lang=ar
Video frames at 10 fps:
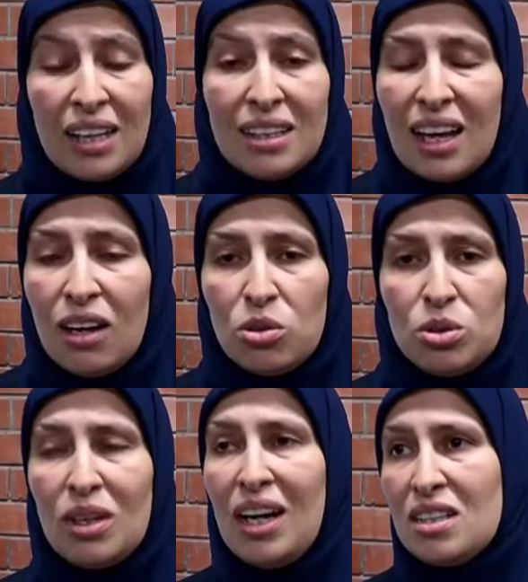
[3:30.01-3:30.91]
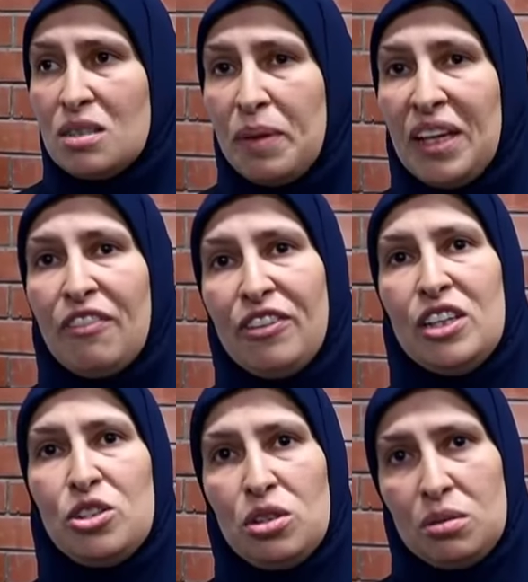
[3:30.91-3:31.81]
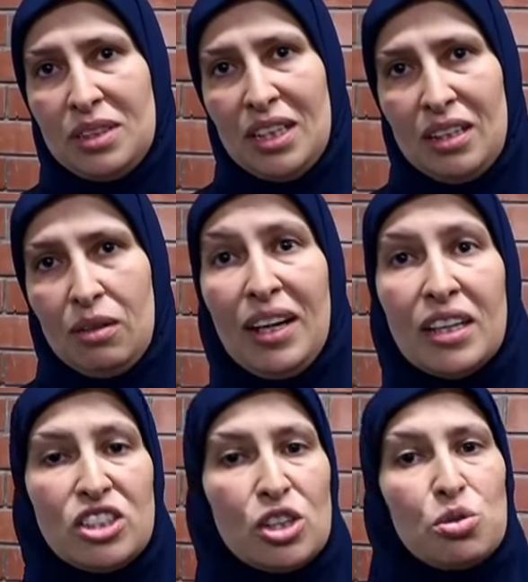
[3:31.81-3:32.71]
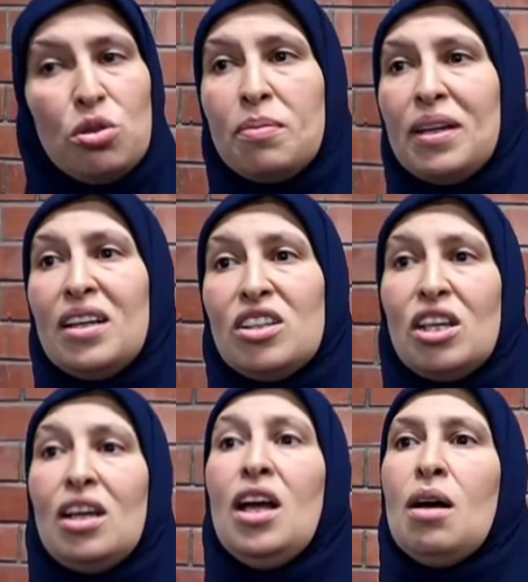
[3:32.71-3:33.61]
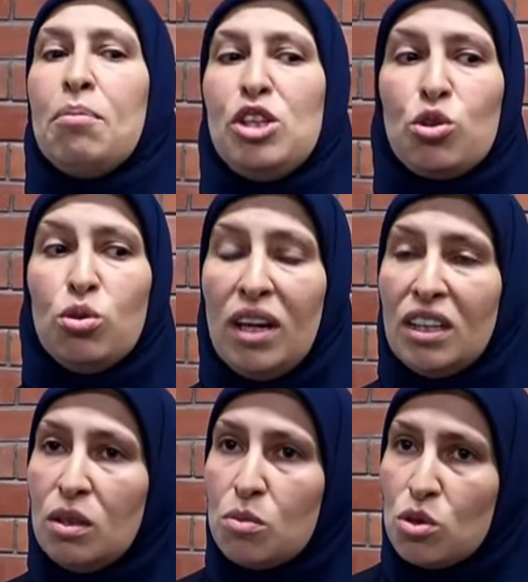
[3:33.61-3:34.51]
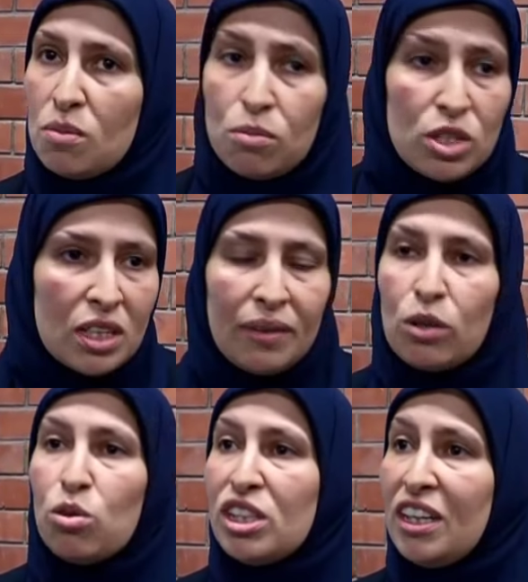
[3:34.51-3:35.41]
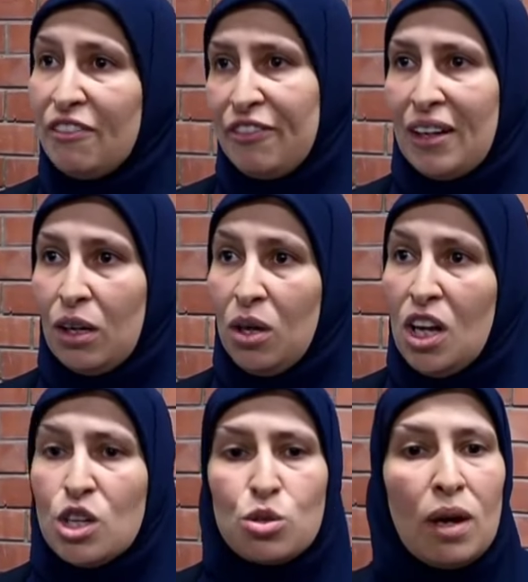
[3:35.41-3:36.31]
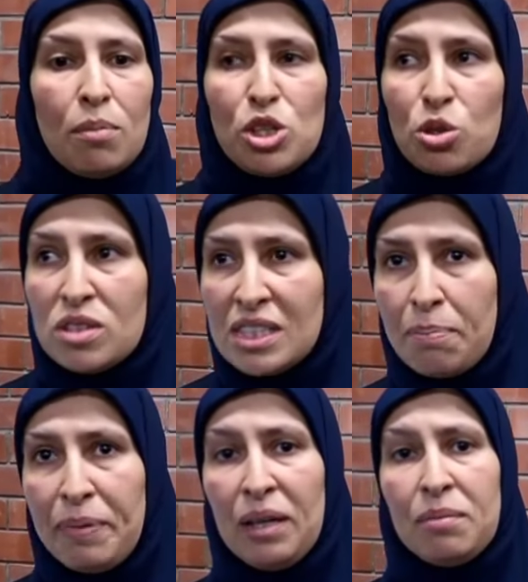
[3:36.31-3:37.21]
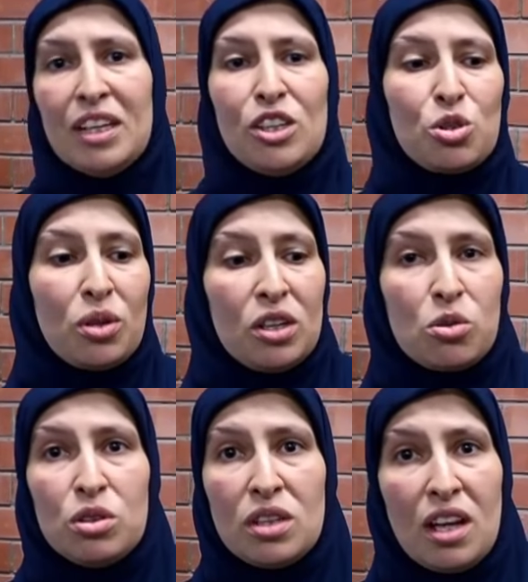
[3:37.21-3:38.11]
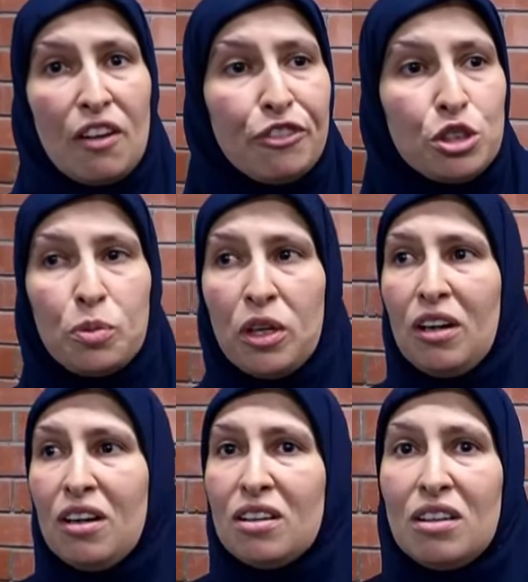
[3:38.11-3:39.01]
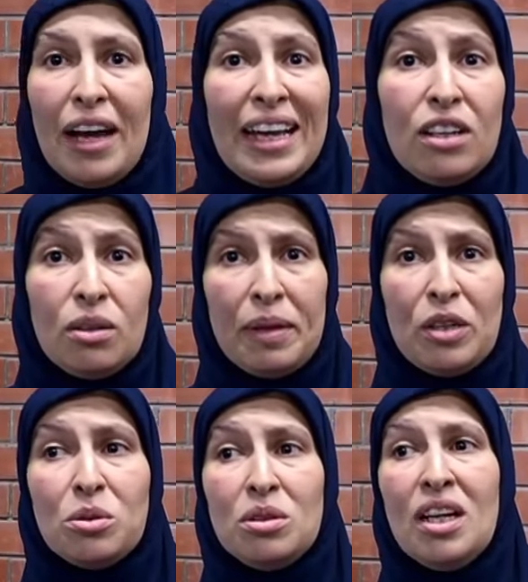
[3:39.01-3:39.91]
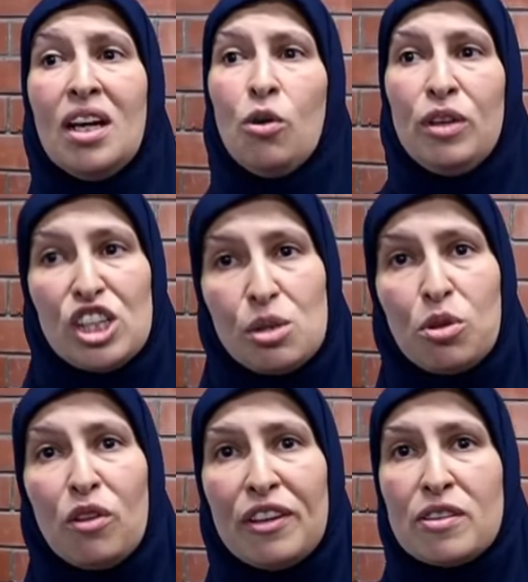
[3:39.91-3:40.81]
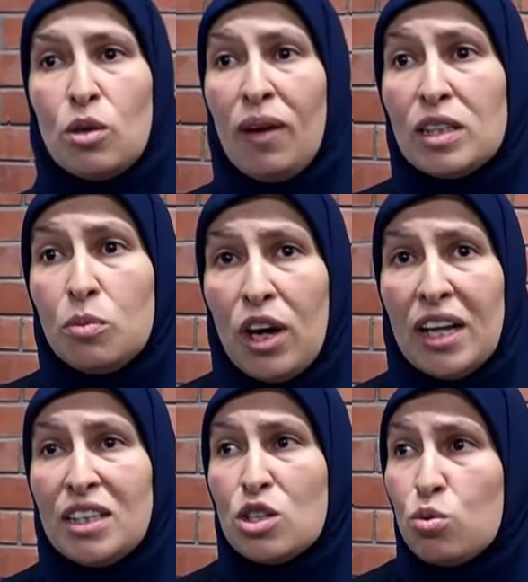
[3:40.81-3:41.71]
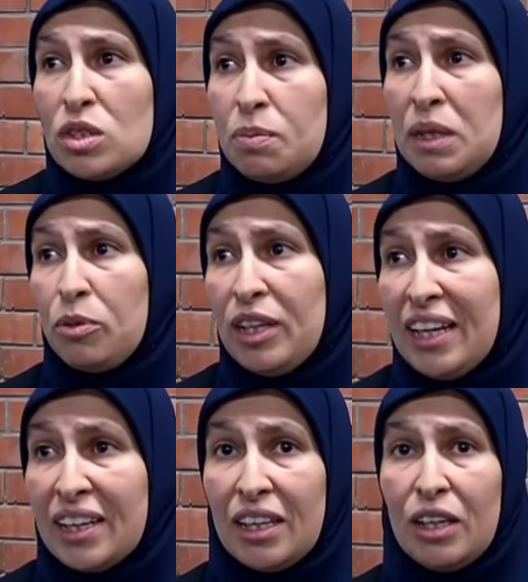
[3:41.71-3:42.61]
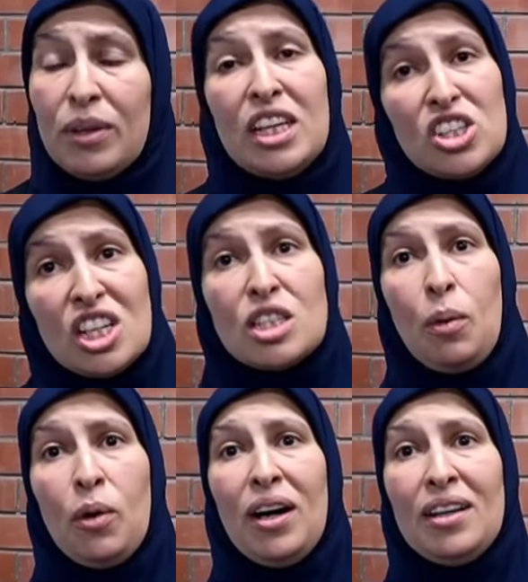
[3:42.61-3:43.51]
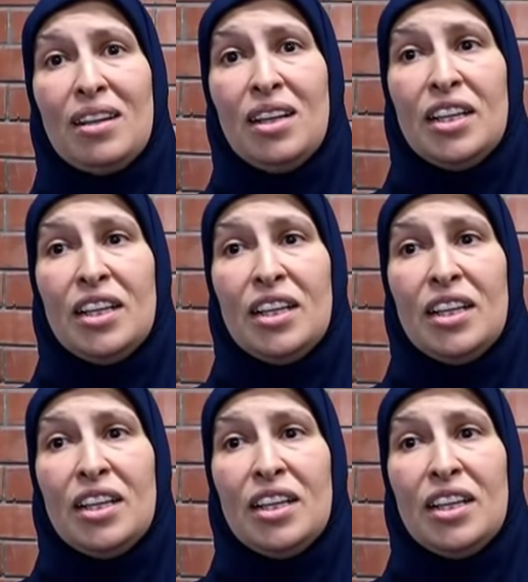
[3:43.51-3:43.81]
عندنا قدرات باهيه في لي جون نتاعنا واحنا نشجعوهم آه، برشا باش يكونوا عندهم مستوى كل شيء ينفع سواء باش يكون سباح ماهر سواء يكون فوتبولر اي ما يكون وينجم يكون في نفس الوقت مهندس وطبيب والى اخره وهذا ايش نطمحوا احنا